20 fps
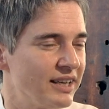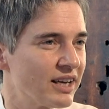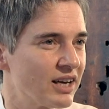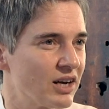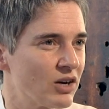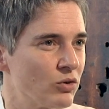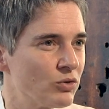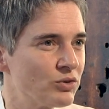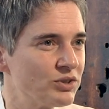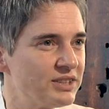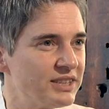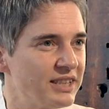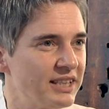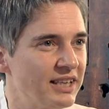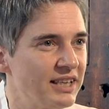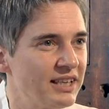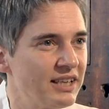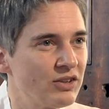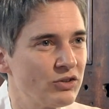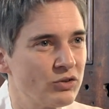est
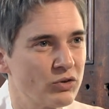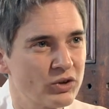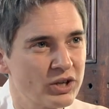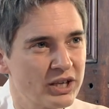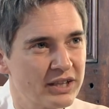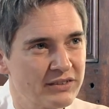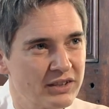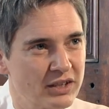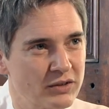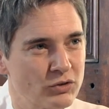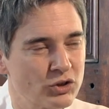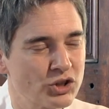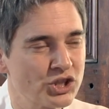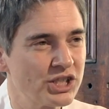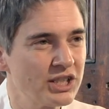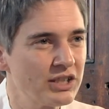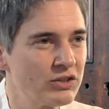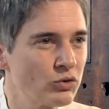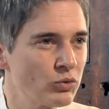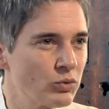raconté dans quatre
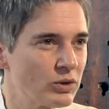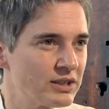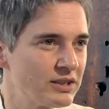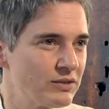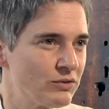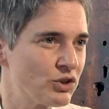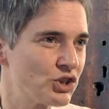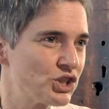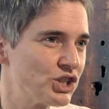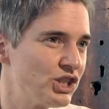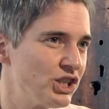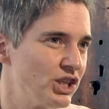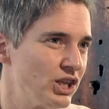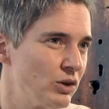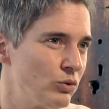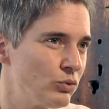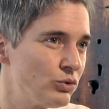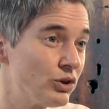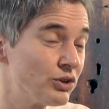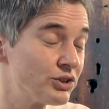évangiles, trois
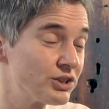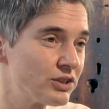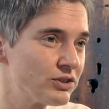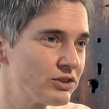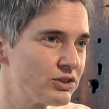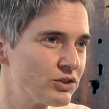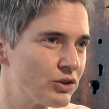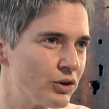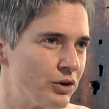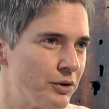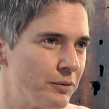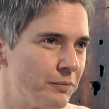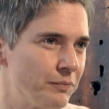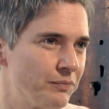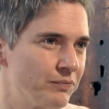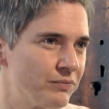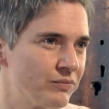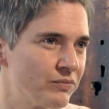évangiles ou dans un seul.